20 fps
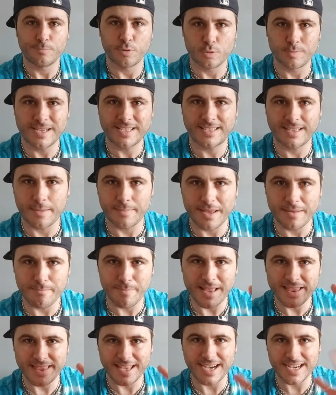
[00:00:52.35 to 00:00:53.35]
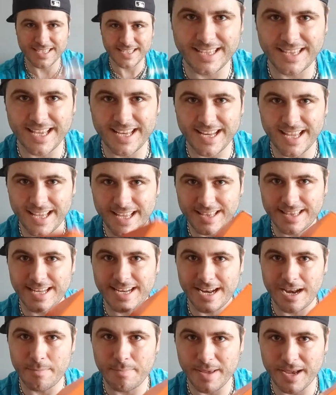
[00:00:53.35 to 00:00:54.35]
Pues ves, también ventajas que tiene
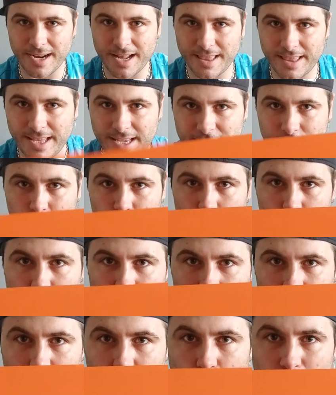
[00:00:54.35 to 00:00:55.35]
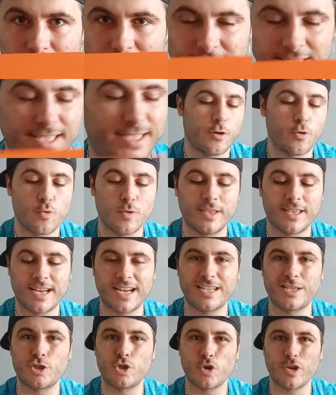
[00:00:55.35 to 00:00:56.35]
tener el pie grande son cosas como estas, que
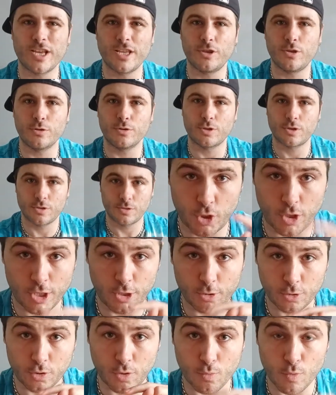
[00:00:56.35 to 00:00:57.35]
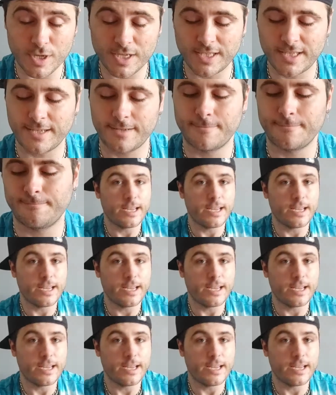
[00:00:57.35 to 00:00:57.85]
encuentras chollitos, chollitos como este.